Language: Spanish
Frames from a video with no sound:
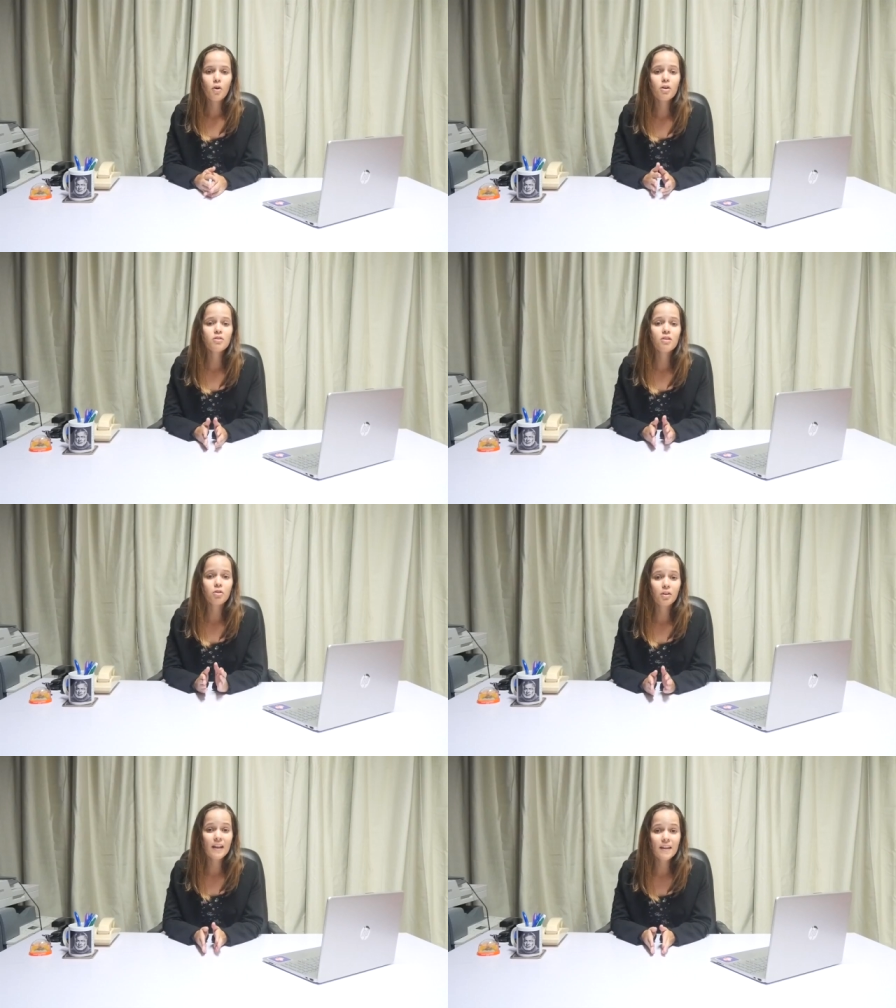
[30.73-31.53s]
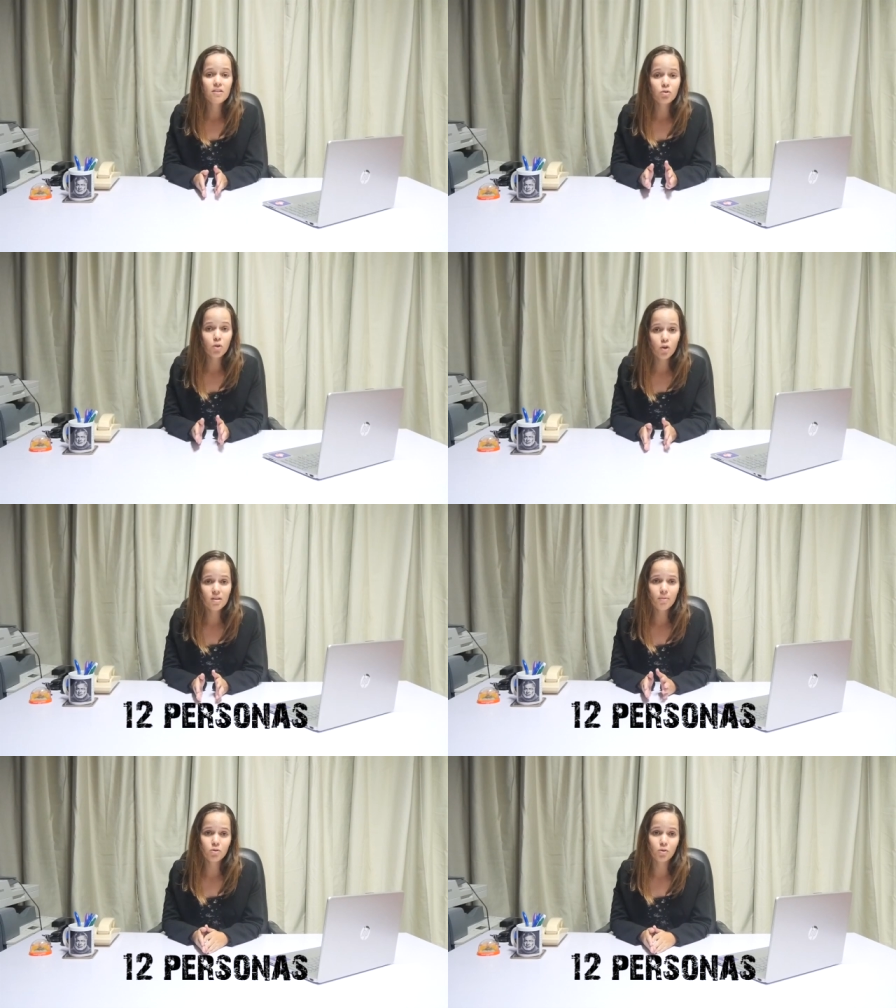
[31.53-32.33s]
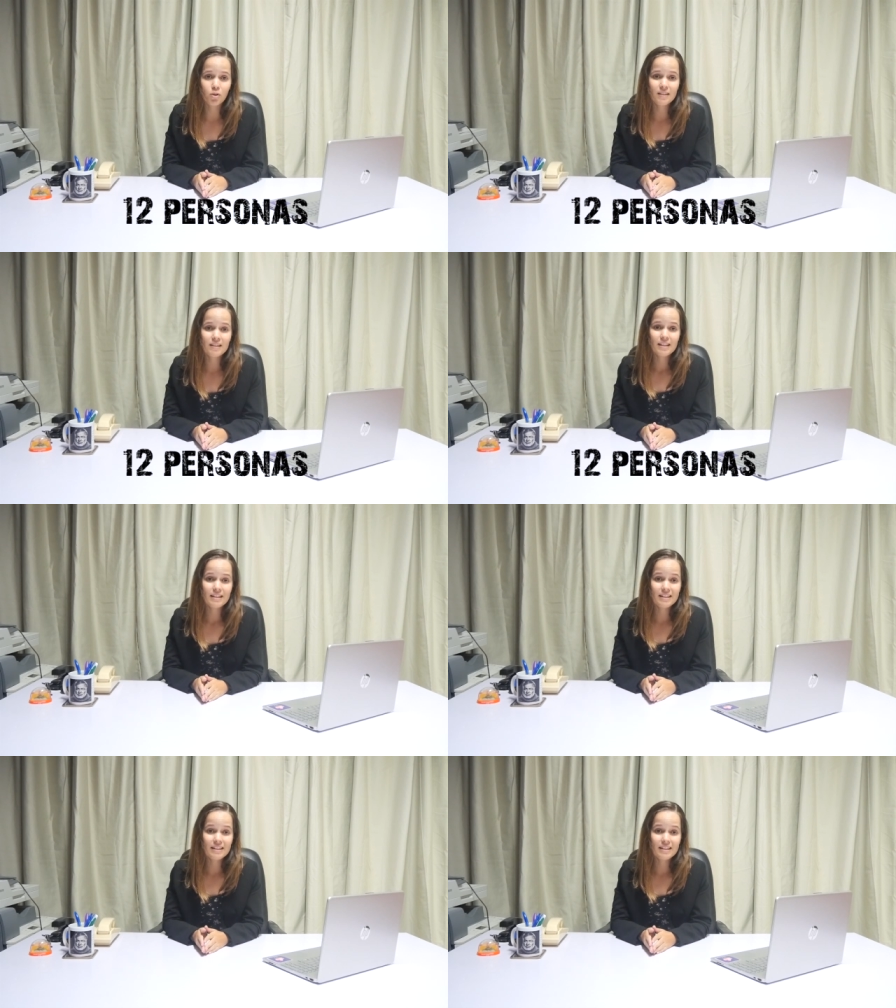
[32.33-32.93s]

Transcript: Fueron sancionadas 12 personas,